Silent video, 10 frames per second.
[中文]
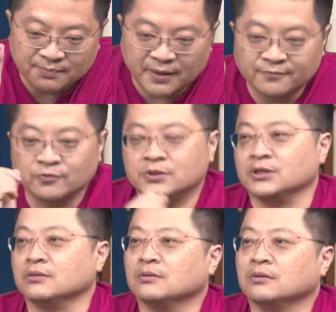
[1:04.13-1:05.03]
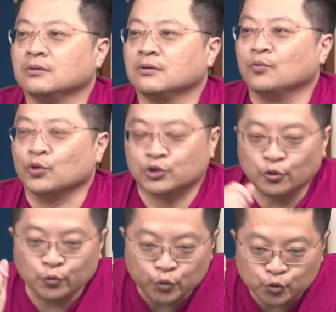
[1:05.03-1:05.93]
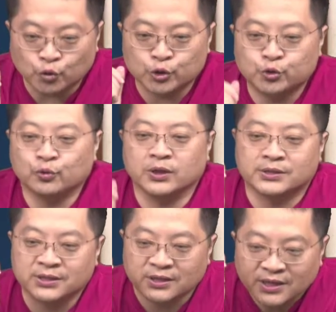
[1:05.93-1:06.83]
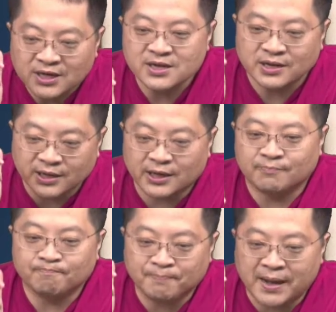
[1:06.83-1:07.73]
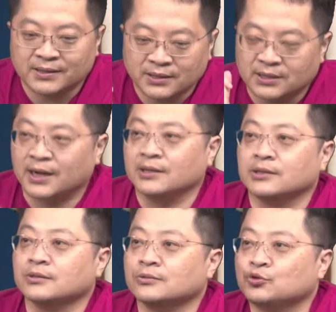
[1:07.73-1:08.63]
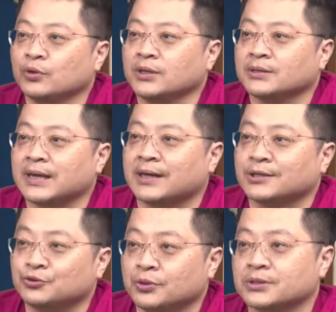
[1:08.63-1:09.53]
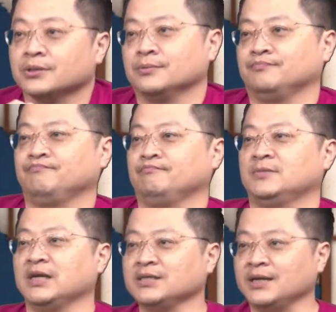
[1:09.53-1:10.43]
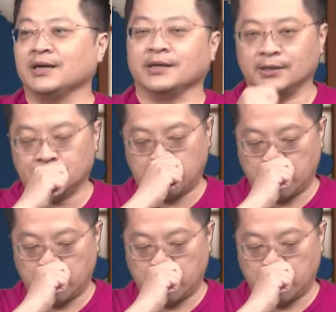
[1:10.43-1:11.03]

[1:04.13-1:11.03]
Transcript: 板附近，我终于做出了这一年半以来的最大的决策，将近两年了。